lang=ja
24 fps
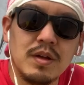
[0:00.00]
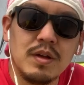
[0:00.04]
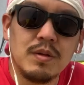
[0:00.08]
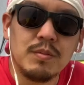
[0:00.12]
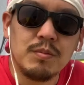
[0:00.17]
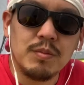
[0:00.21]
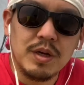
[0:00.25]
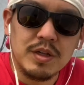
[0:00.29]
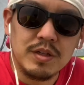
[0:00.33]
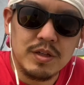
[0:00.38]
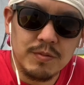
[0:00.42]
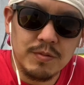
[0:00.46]
ま
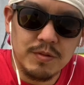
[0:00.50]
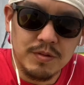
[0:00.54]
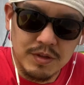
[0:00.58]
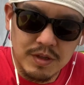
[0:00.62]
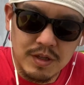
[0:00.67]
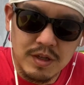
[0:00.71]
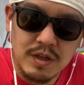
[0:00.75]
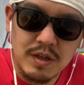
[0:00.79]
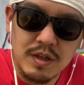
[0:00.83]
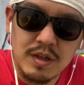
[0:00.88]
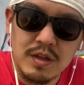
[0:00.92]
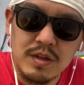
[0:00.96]
あでもね
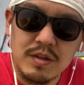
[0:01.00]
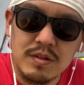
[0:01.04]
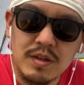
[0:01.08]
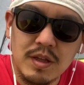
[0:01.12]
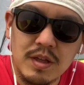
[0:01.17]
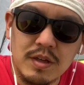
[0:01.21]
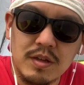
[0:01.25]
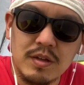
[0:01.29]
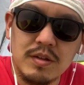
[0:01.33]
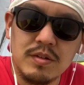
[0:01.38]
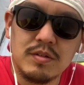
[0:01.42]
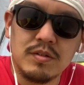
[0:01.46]
最
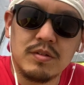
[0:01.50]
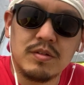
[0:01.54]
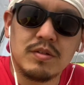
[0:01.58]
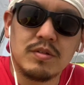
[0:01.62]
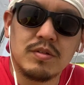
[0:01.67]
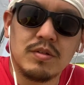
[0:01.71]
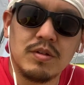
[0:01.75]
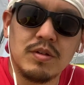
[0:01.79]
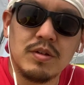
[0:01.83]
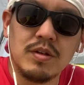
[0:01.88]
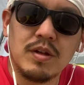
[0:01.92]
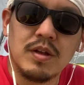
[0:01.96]
近ずっと
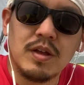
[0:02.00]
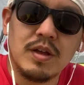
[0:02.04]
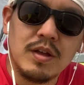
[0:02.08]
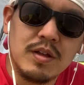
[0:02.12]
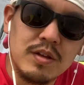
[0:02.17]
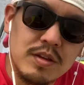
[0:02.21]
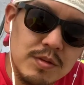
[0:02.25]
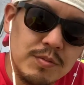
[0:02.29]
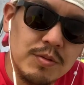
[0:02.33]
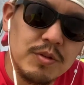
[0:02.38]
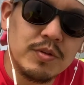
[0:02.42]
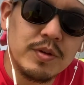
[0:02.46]

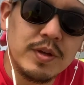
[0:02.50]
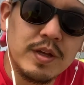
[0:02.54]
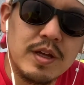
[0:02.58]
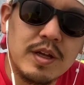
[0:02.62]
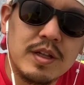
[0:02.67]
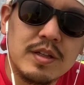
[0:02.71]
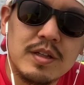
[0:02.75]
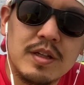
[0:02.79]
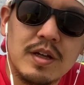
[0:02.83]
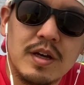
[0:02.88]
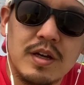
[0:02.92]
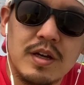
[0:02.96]
自分の部屋の中